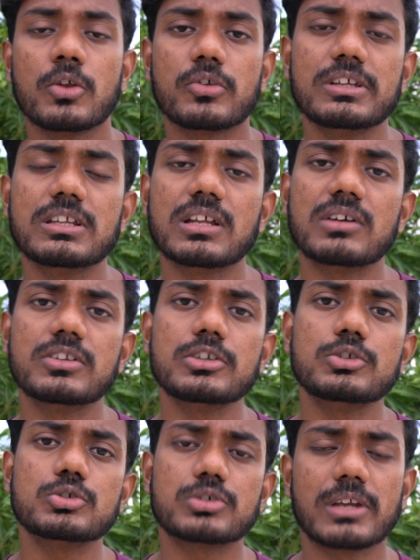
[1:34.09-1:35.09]
ஸோ இதுதான் வந்து
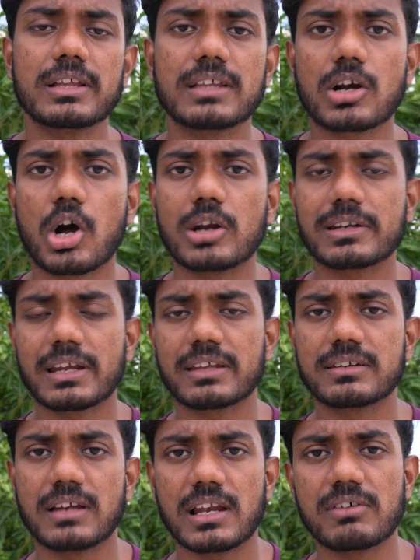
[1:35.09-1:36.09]
யூஸ்வலாக இந்த
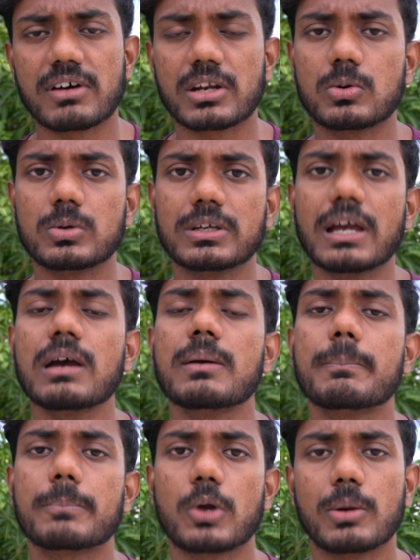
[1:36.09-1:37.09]
கான்ட்ராஸ்ட்னால் வரக்கூடிய
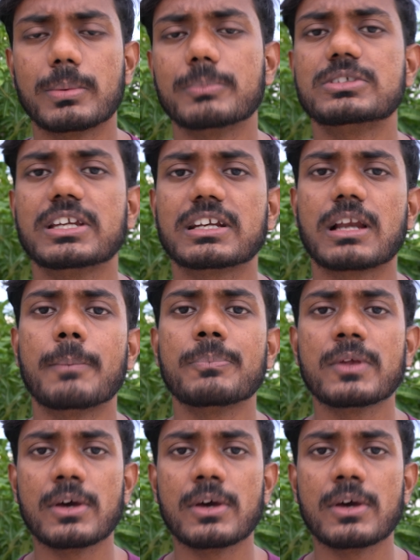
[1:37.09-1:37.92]
ப்ராப்ளம் சரிங்களா